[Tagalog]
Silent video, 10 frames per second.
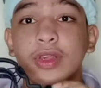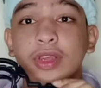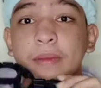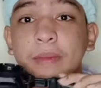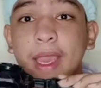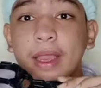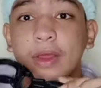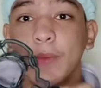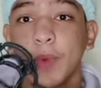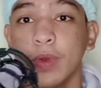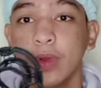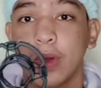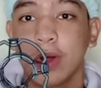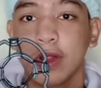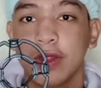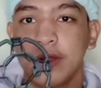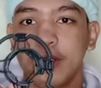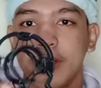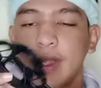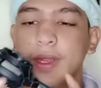siyang microphone
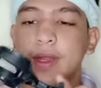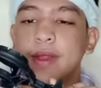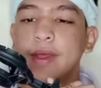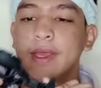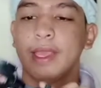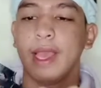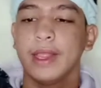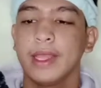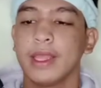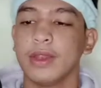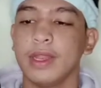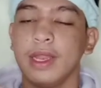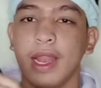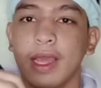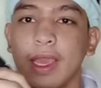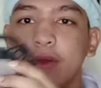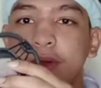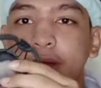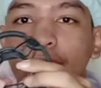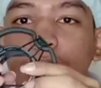holder. Yan. Dito nilalagay
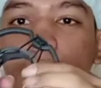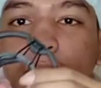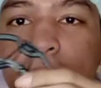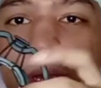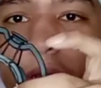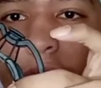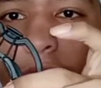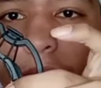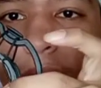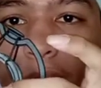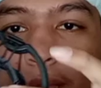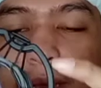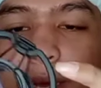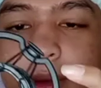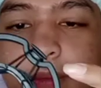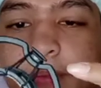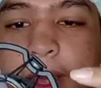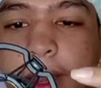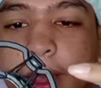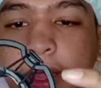yung ano, yung mic
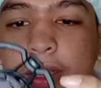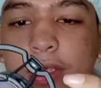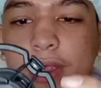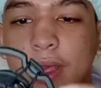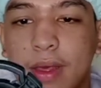para ano siya.